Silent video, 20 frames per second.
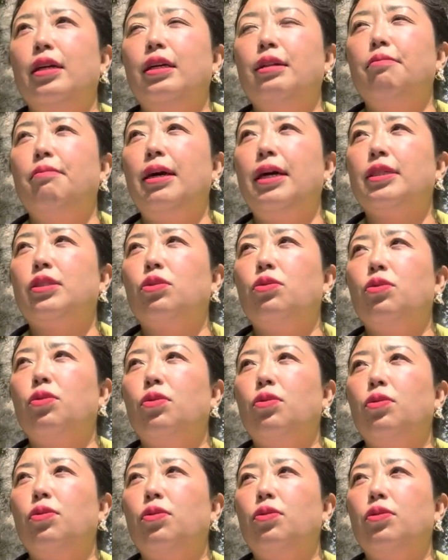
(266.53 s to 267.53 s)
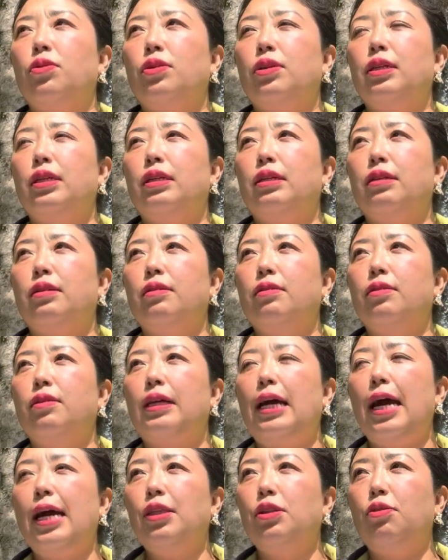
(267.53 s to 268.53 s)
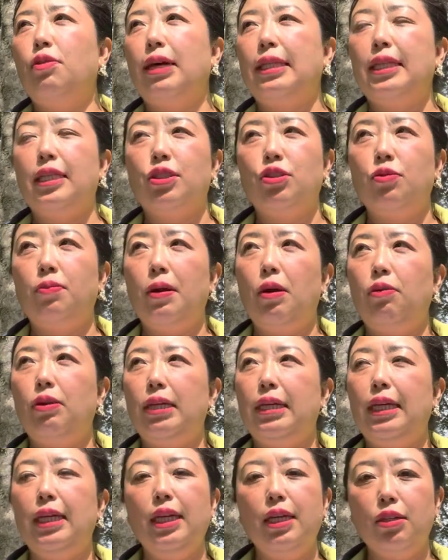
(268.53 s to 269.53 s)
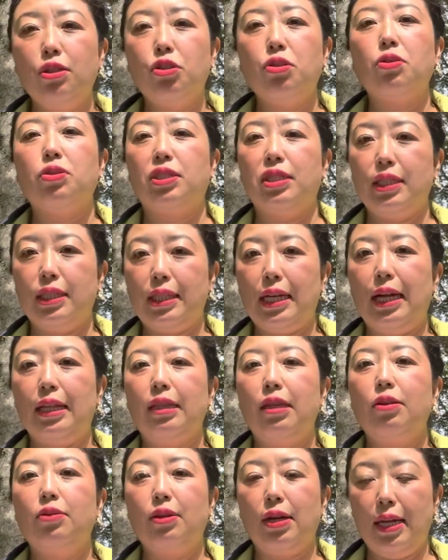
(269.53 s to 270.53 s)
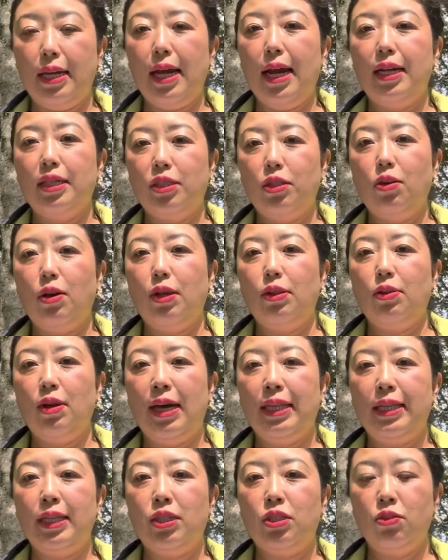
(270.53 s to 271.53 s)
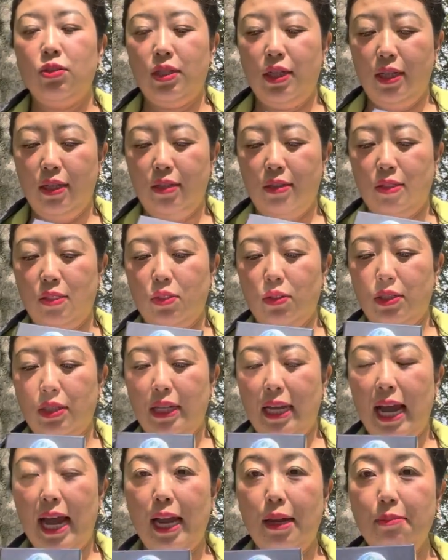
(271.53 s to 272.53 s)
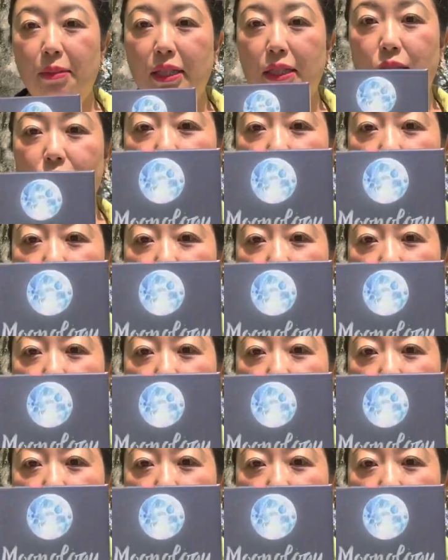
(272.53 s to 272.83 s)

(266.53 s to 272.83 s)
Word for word: まあその、カードは私の場合ほら切り口として使ってるから、そうあの話の切り口として。はい。まず